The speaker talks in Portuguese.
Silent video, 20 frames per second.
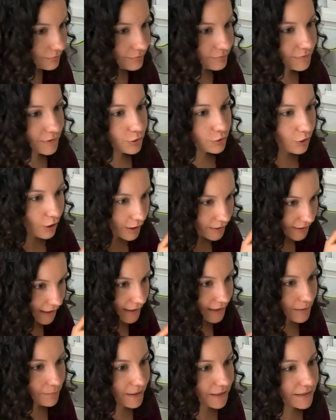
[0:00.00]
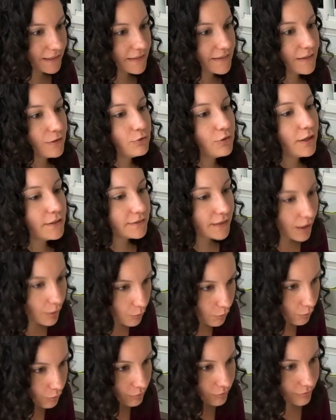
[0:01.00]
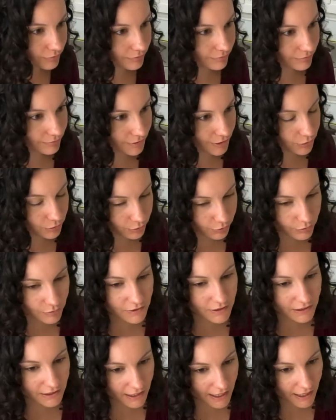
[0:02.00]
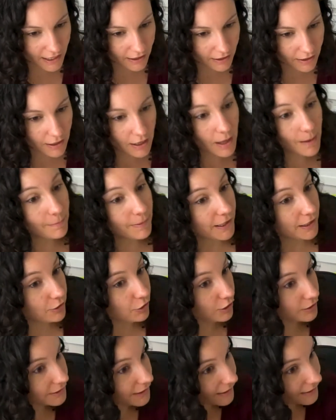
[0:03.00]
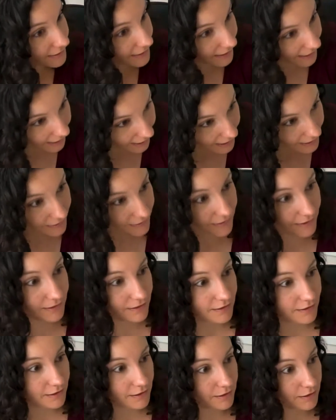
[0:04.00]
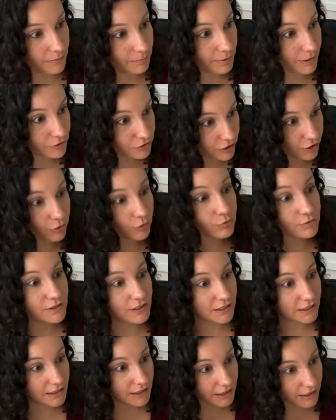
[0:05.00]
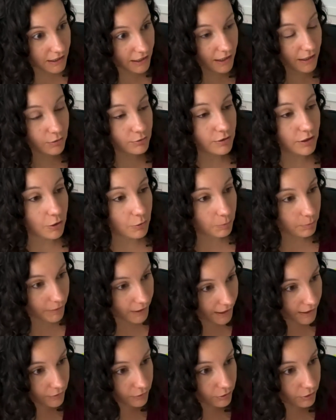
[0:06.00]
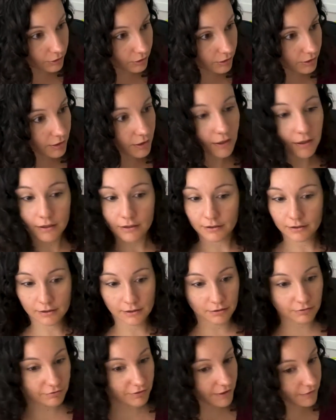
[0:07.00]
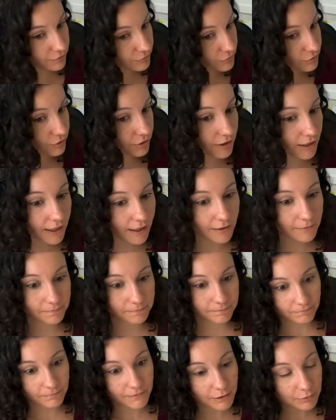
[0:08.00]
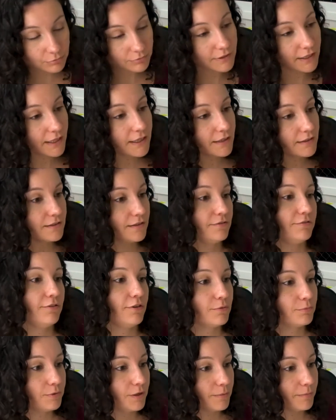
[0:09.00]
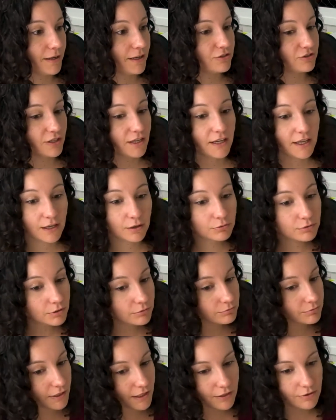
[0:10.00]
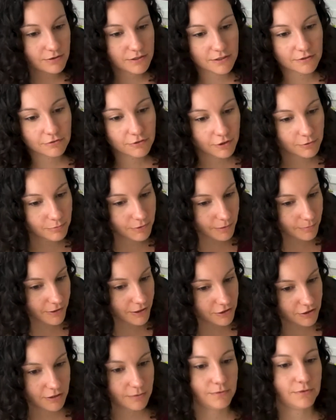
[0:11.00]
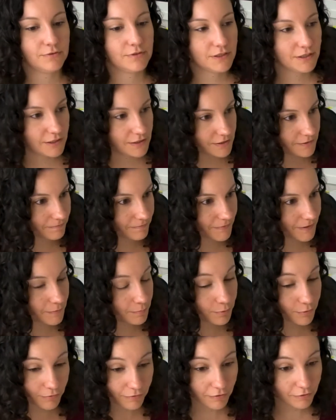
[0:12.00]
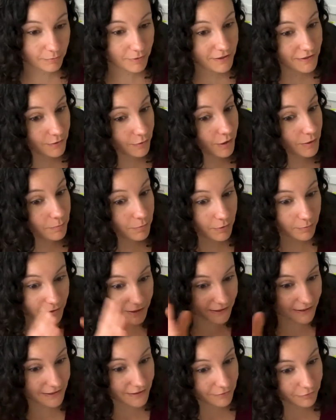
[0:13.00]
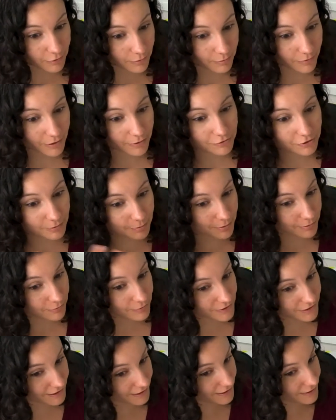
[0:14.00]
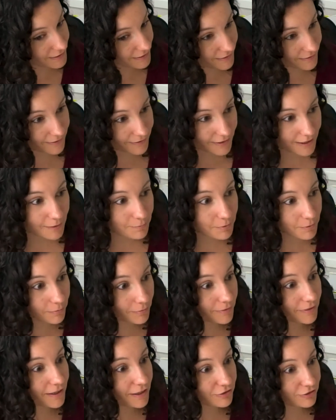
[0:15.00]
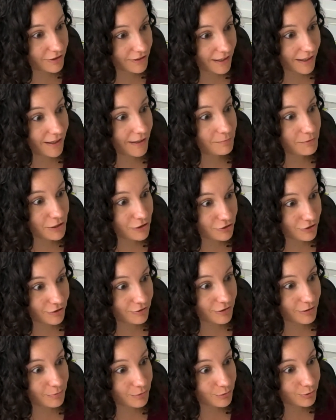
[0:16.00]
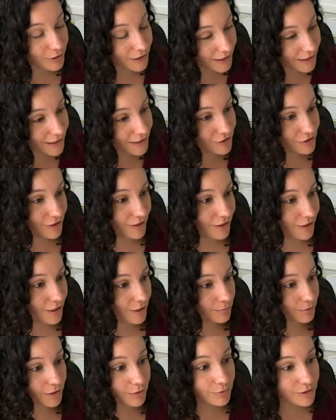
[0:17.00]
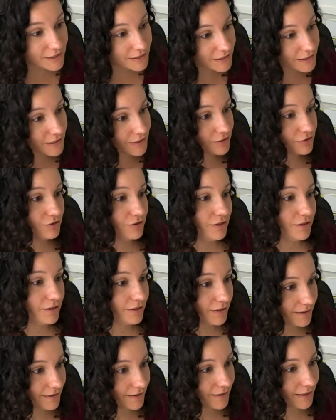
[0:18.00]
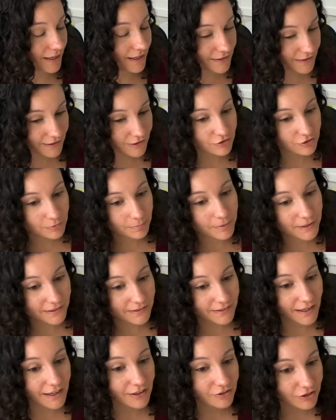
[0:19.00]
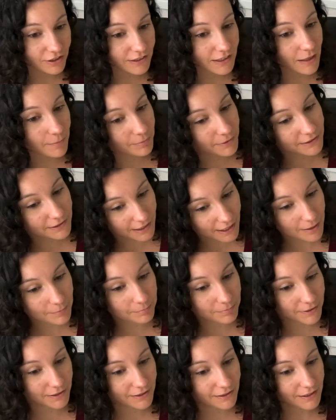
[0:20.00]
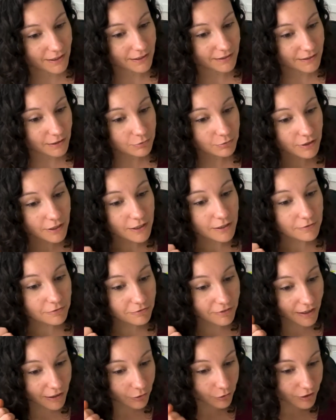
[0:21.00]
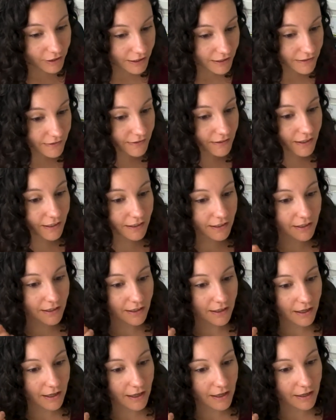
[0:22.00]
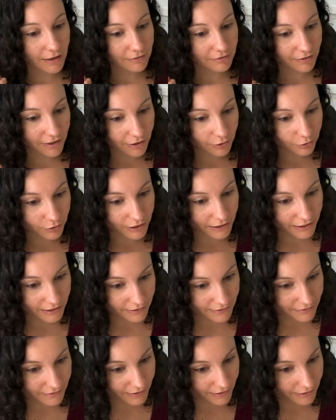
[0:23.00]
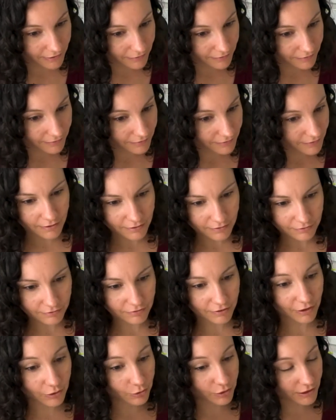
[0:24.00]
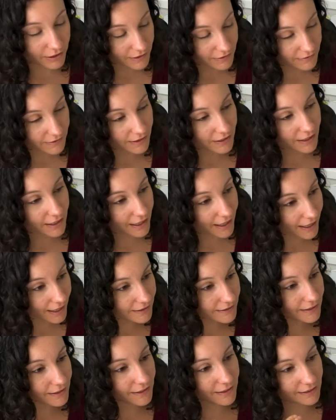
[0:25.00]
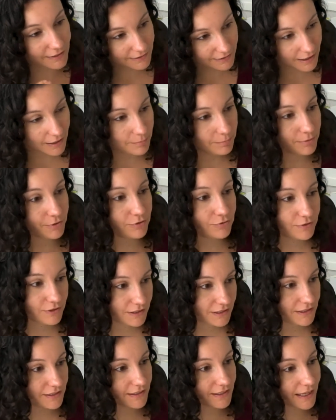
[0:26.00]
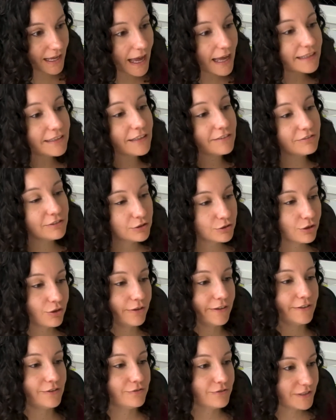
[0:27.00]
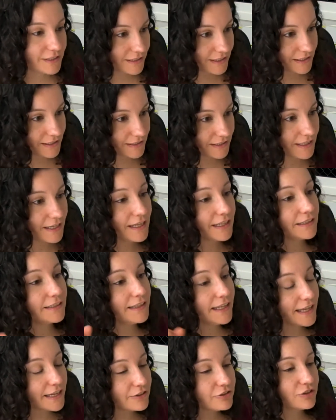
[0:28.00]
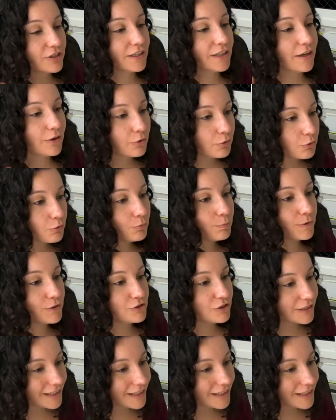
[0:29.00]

um, da alimentação nota 1, um, que tu considera para nota 10, para te conseguir regular o peito, não vai funcionar. Não tem essa fórmula mágica. Eu não tenho essa fórmula mágica para vocês. E provavelmente se alguém prometer essa fórmula mágica para vocês, né, a probabilidade de estar tá mentindo é muito grande, porque não existe. Existe passar de etapa a etapa. Então, valorizem, valorizem, valorizem cada etapa de vocês, cada vitória de vocês. Deixem a culpa de